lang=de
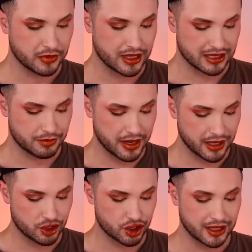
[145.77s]
Das
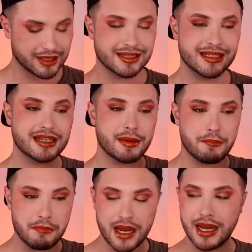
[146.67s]
Packaging sieht
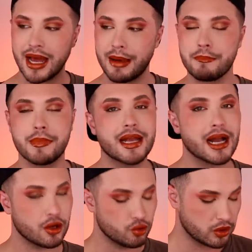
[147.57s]
mega,
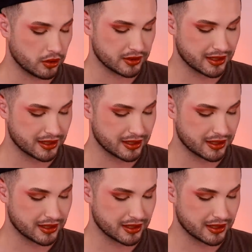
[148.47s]
mega gut aus.